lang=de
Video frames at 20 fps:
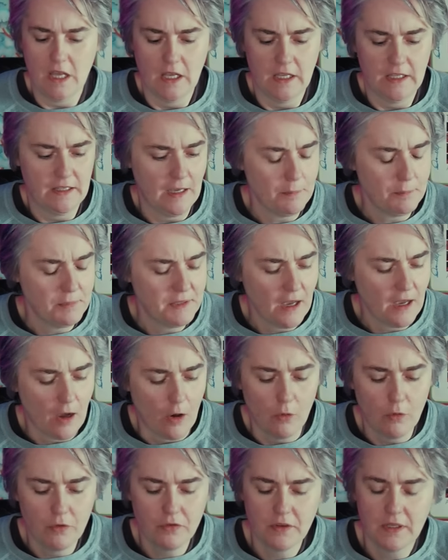Ich habe die
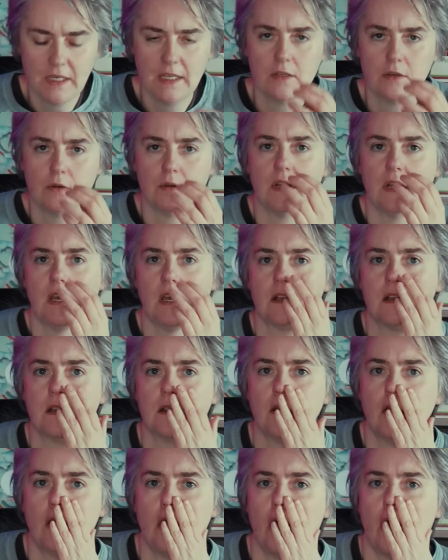aufgelegt und
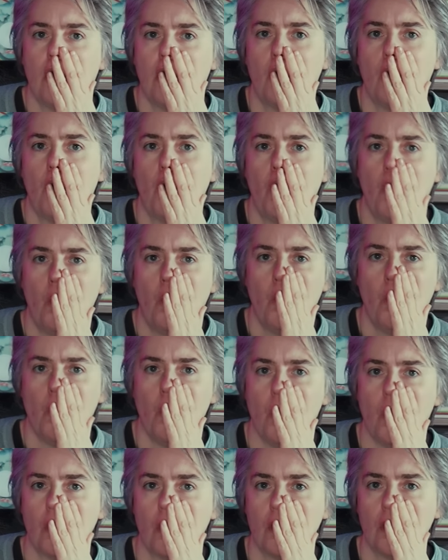dachte,
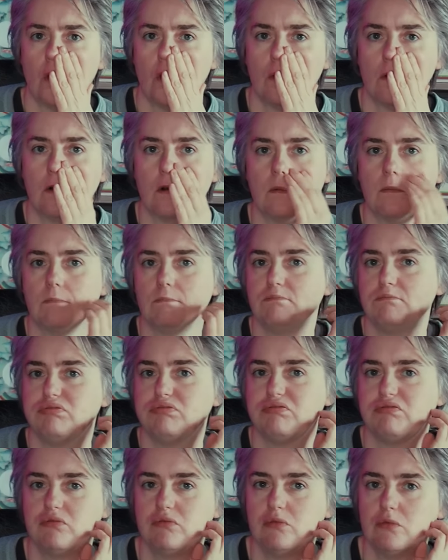oh,
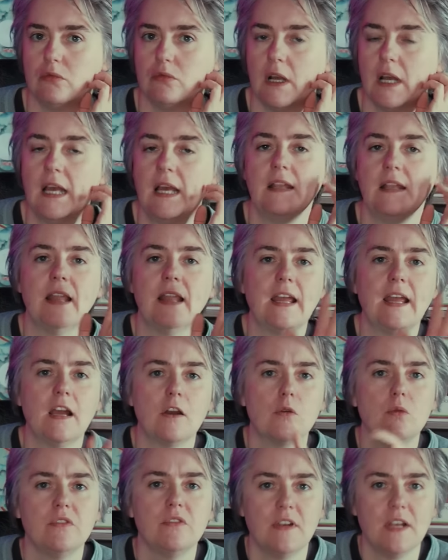puh, naja
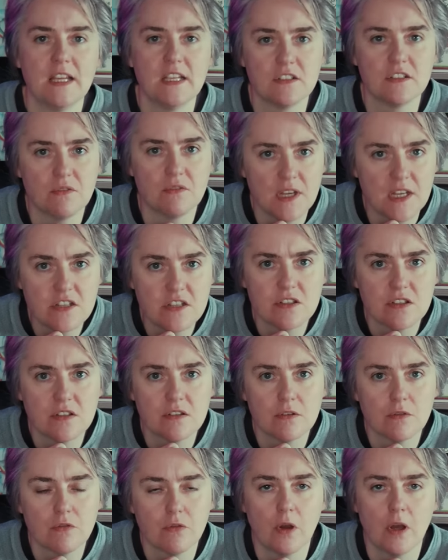gut, vielleicht wäschte
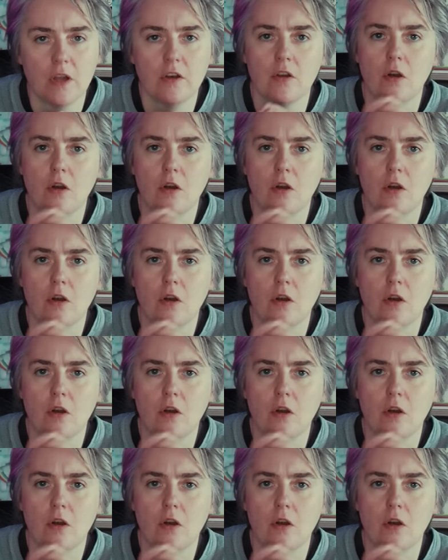sie vorher